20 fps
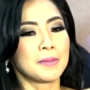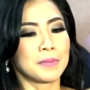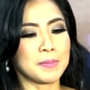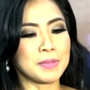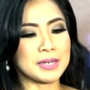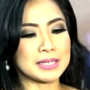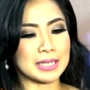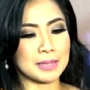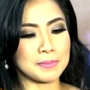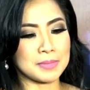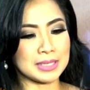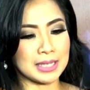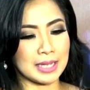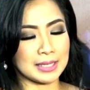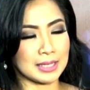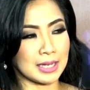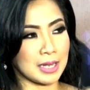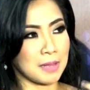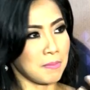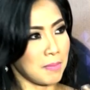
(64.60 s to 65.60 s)
pemirsa bisa
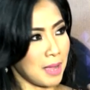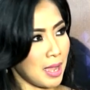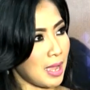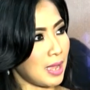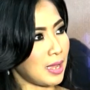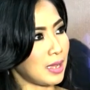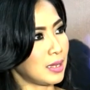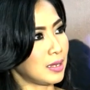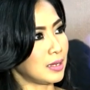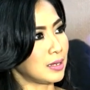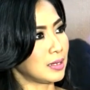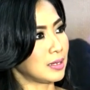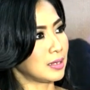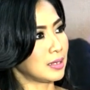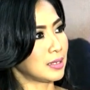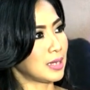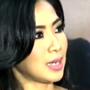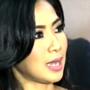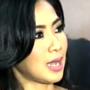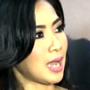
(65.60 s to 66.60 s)
terima
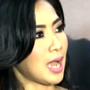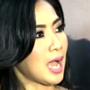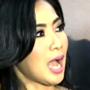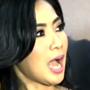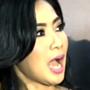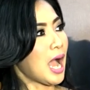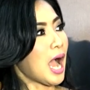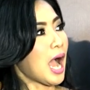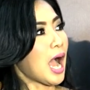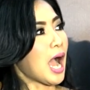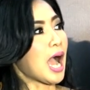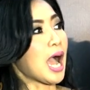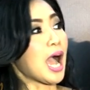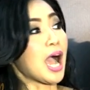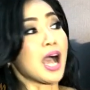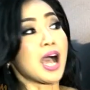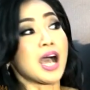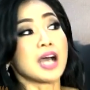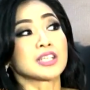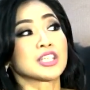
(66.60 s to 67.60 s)
uh,
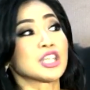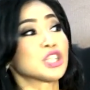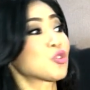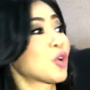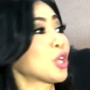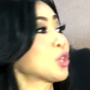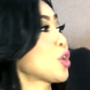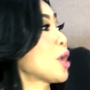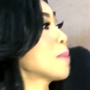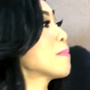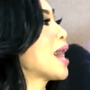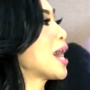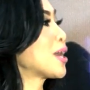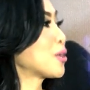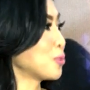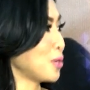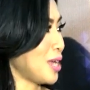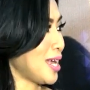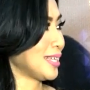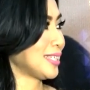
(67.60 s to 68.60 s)
sesuatu yang
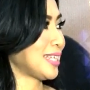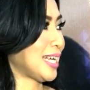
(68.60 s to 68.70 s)
baru